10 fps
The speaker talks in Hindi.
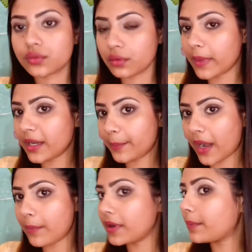सो so, मैंने
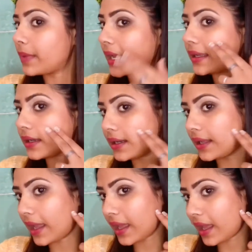प्राइमर अप्लाई कर
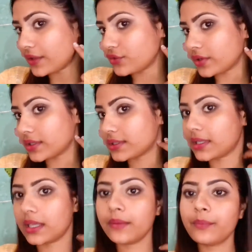लिया है एज यू कैन
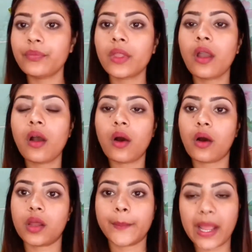सी और